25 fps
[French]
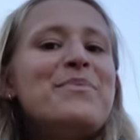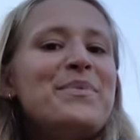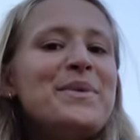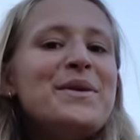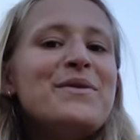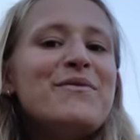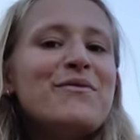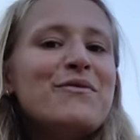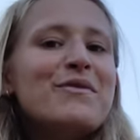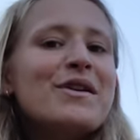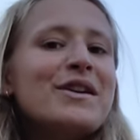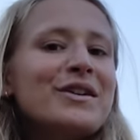
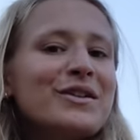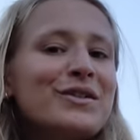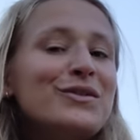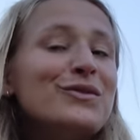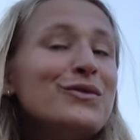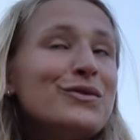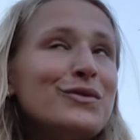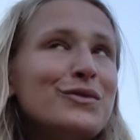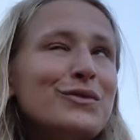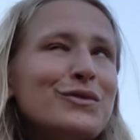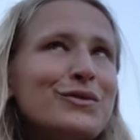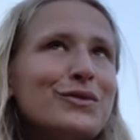bivouac
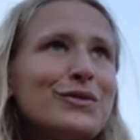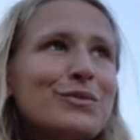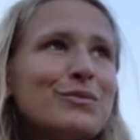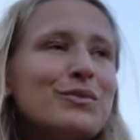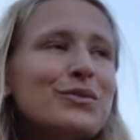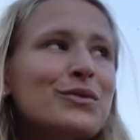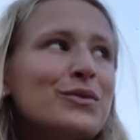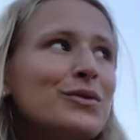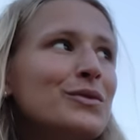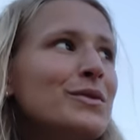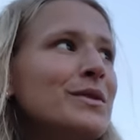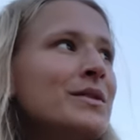de luxe
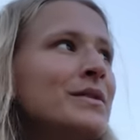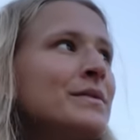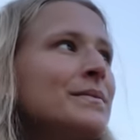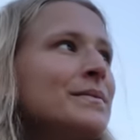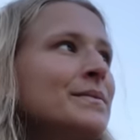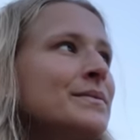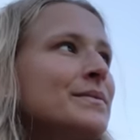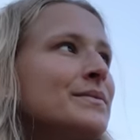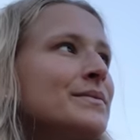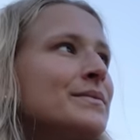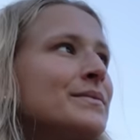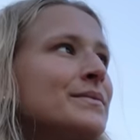plutôt,
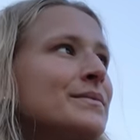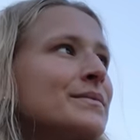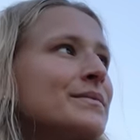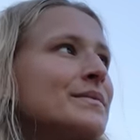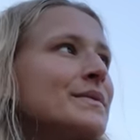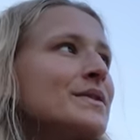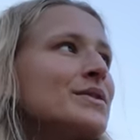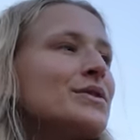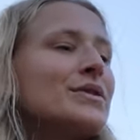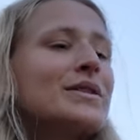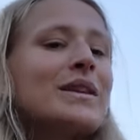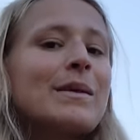
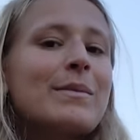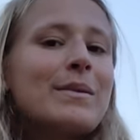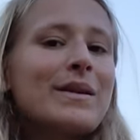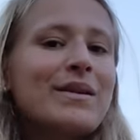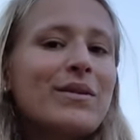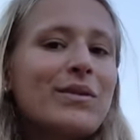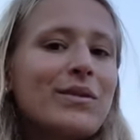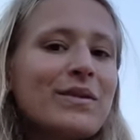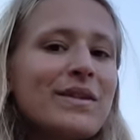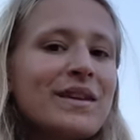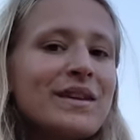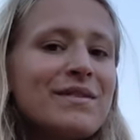je sais pas
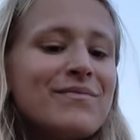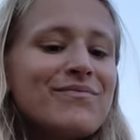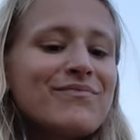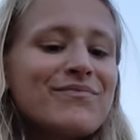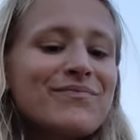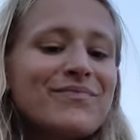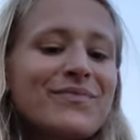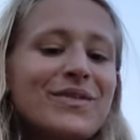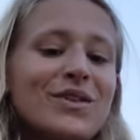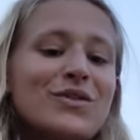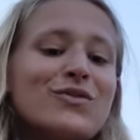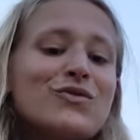ce que c'est
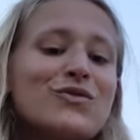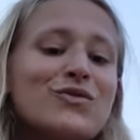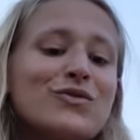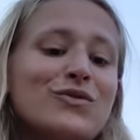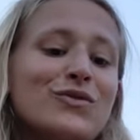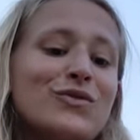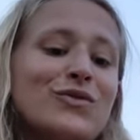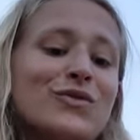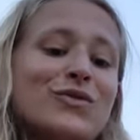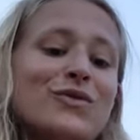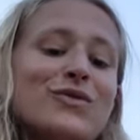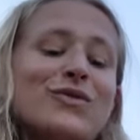
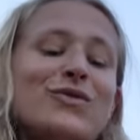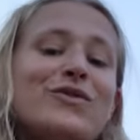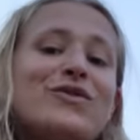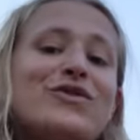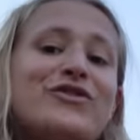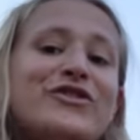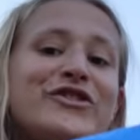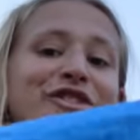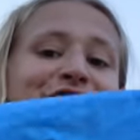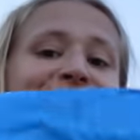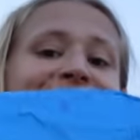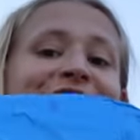
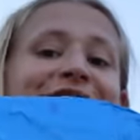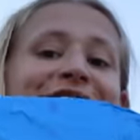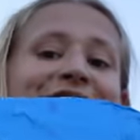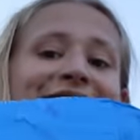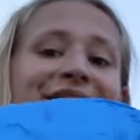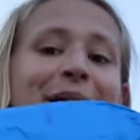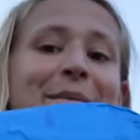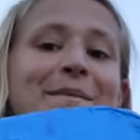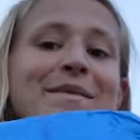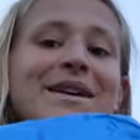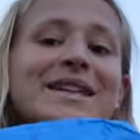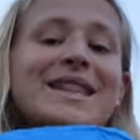j'ai
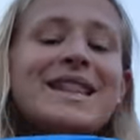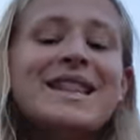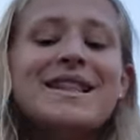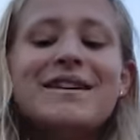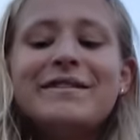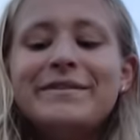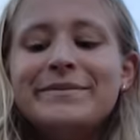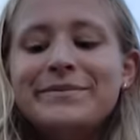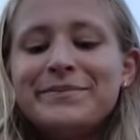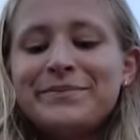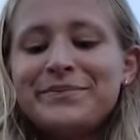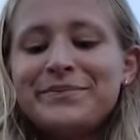un matelas.